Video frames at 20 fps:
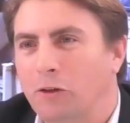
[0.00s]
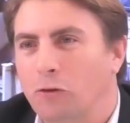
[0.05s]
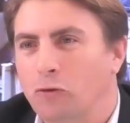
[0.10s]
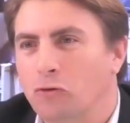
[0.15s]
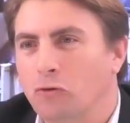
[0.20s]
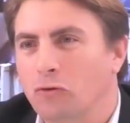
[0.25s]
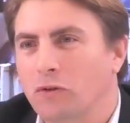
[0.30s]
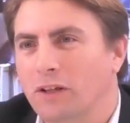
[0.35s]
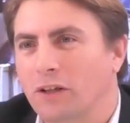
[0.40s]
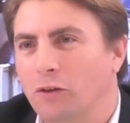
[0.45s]
quelque
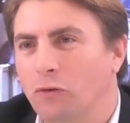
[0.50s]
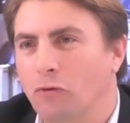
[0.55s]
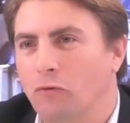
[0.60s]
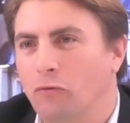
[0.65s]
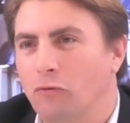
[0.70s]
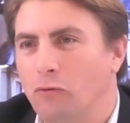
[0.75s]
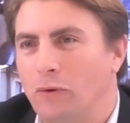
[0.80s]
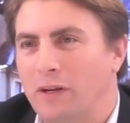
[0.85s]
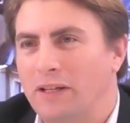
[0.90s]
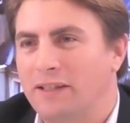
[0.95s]
chose qui est
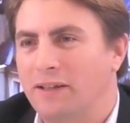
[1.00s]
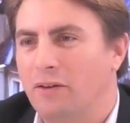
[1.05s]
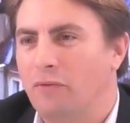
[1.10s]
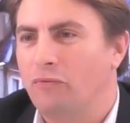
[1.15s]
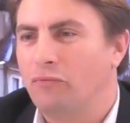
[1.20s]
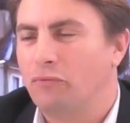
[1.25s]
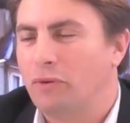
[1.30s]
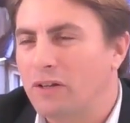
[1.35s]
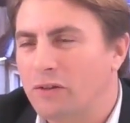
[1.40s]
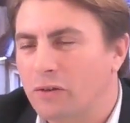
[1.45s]
devenu assez
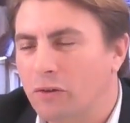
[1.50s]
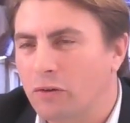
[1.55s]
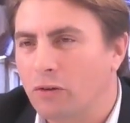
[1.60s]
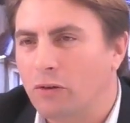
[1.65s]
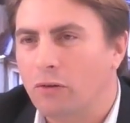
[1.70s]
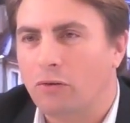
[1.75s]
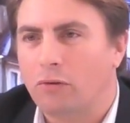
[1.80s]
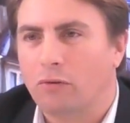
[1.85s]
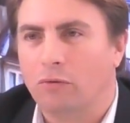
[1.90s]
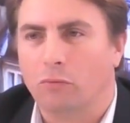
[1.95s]

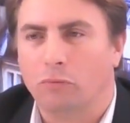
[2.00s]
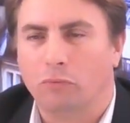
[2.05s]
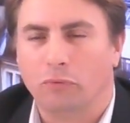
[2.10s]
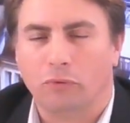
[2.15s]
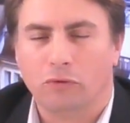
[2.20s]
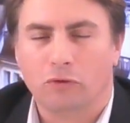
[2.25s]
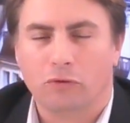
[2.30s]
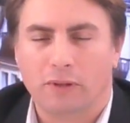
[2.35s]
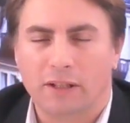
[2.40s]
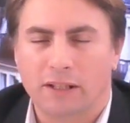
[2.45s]
foisonnant. On
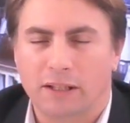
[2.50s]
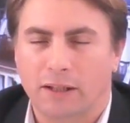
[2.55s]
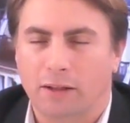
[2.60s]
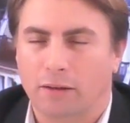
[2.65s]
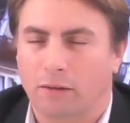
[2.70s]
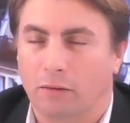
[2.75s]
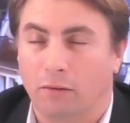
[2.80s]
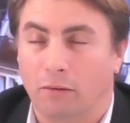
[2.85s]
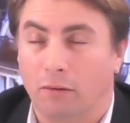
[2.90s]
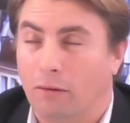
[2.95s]
peut
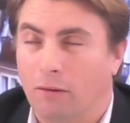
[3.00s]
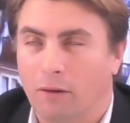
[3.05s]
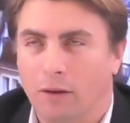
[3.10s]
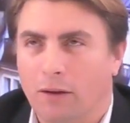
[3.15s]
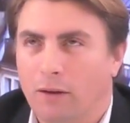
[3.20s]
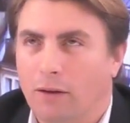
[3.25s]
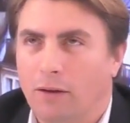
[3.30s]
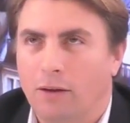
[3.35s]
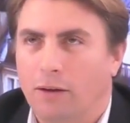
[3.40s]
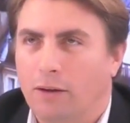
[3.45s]
choisir euh,
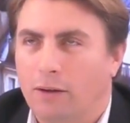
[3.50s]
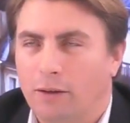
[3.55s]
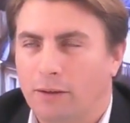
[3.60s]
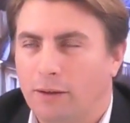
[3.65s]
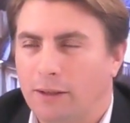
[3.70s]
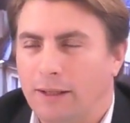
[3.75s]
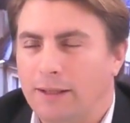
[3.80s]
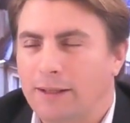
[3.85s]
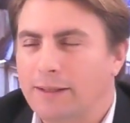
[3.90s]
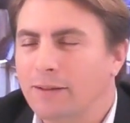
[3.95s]

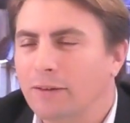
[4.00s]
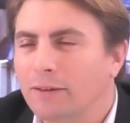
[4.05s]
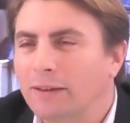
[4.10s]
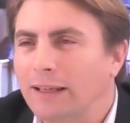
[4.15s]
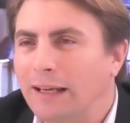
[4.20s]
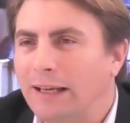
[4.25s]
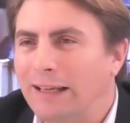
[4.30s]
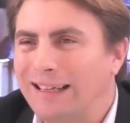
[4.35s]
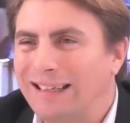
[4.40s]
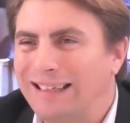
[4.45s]
des
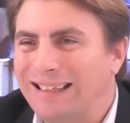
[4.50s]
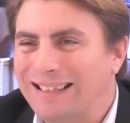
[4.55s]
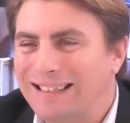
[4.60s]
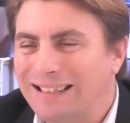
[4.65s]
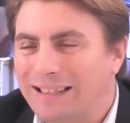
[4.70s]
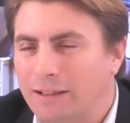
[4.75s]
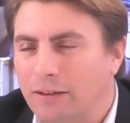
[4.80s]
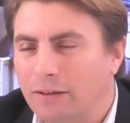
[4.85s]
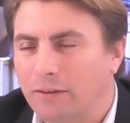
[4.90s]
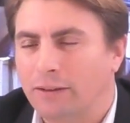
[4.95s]
centaines et des
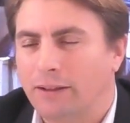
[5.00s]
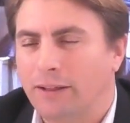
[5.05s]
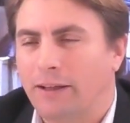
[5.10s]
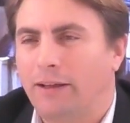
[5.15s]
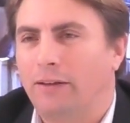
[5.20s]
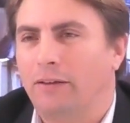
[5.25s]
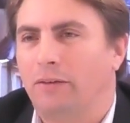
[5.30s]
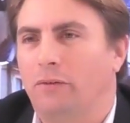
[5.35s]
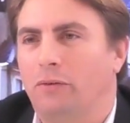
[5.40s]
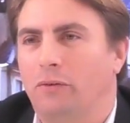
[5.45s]

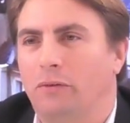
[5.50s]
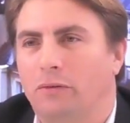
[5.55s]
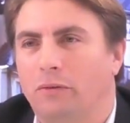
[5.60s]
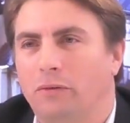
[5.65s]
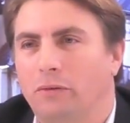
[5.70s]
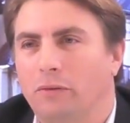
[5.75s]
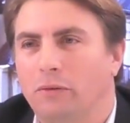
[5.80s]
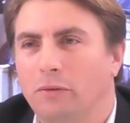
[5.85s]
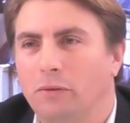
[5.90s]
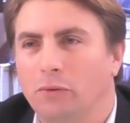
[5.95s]
centaines
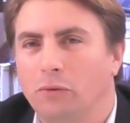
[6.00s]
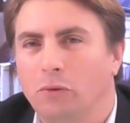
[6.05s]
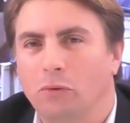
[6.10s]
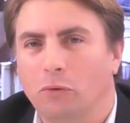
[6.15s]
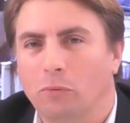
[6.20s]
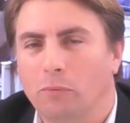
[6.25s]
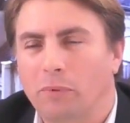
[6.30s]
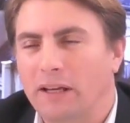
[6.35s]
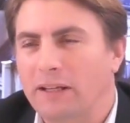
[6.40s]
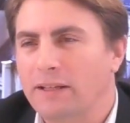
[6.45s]
de,
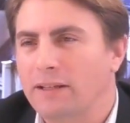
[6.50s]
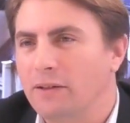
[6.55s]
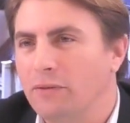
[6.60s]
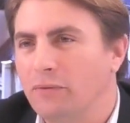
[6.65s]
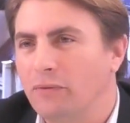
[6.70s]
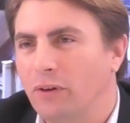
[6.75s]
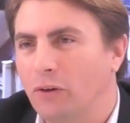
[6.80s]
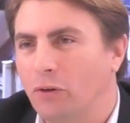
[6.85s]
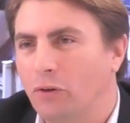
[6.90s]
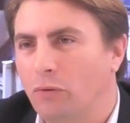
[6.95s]
complexes
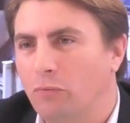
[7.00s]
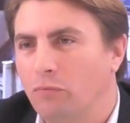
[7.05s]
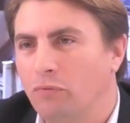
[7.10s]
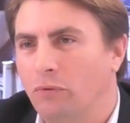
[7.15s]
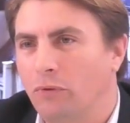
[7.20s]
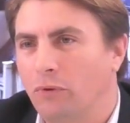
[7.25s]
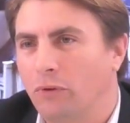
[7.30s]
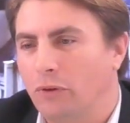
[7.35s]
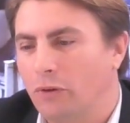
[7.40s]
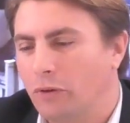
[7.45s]
différents
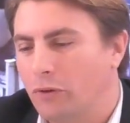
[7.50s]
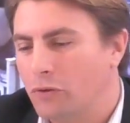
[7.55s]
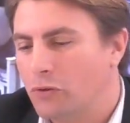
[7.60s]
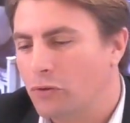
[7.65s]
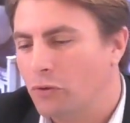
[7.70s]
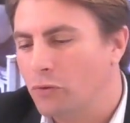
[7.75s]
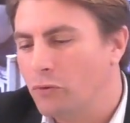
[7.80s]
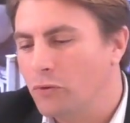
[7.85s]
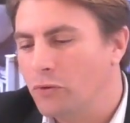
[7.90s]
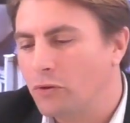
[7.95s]
pour euh,
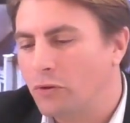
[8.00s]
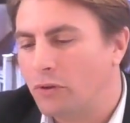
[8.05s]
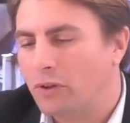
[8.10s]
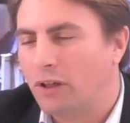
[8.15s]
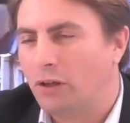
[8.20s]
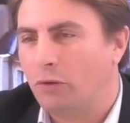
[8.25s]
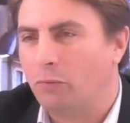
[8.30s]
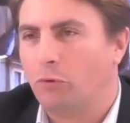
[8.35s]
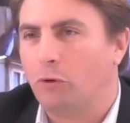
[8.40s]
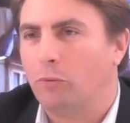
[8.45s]

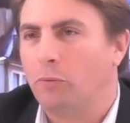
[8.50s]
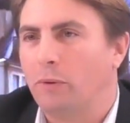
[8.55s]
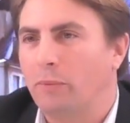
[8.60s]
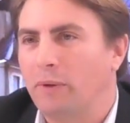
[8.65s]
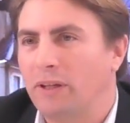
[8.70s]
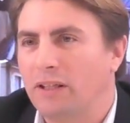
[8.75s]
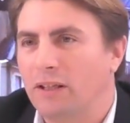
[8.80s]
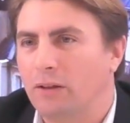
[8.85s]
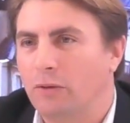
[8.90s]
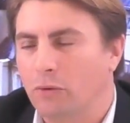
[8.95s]
solutionner une
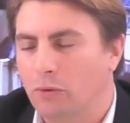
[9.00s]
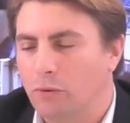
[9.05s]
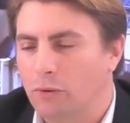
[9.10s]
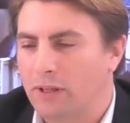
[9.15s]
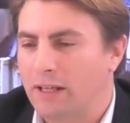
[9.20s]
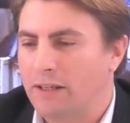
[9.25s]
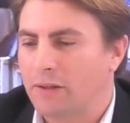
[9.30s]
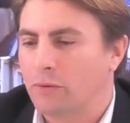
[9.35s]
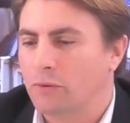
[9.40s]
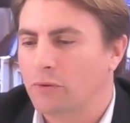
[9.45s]
problématique
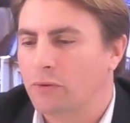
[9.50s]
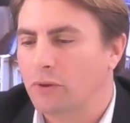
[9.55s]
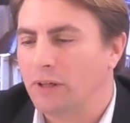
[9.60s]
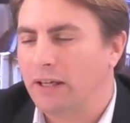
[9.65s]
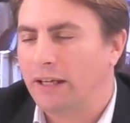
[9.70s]
d'occultation